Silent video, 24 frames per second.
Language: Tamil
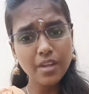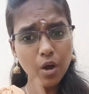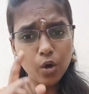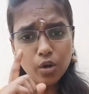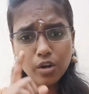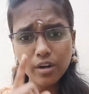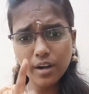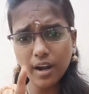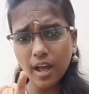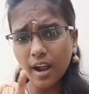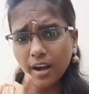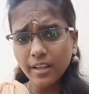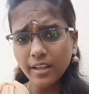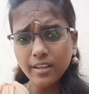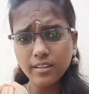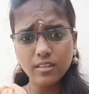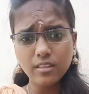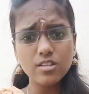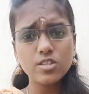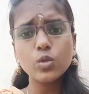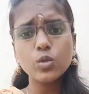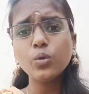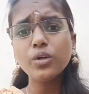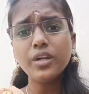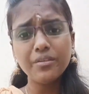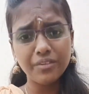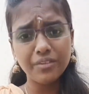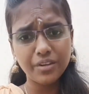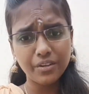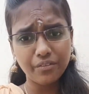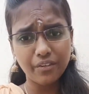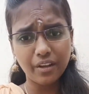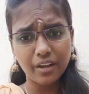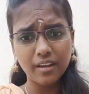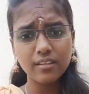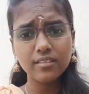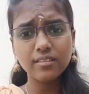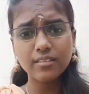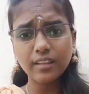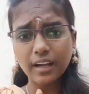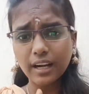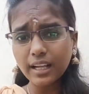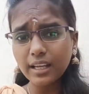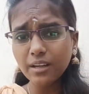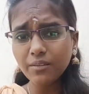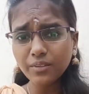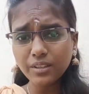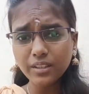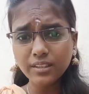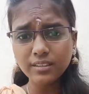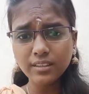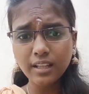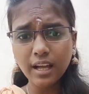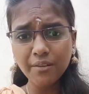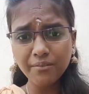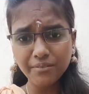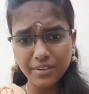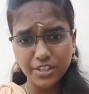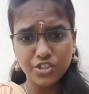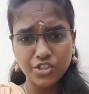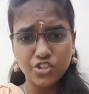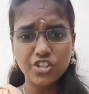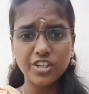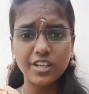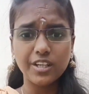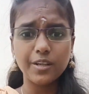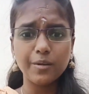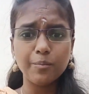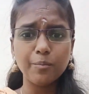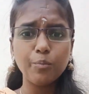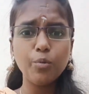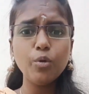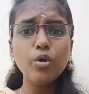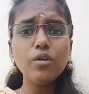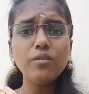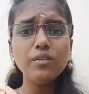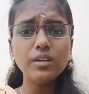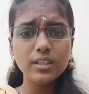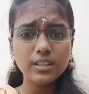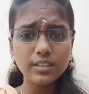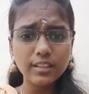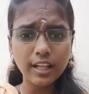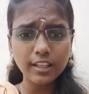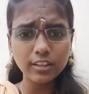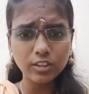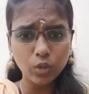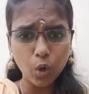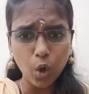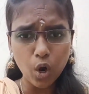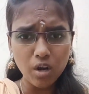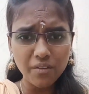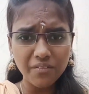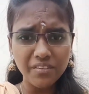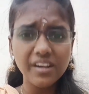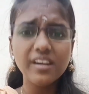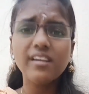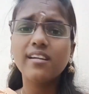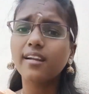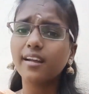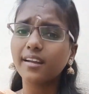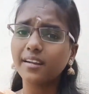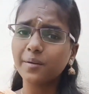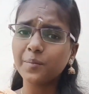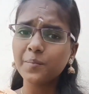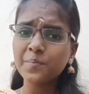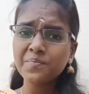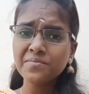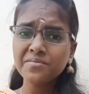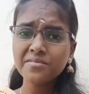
ஒரு நாணயத்தை சுண்டி விடுவேன் தலை விழுந்தா வெற்றி பூ விழுந்தா தோல்வின்றாரு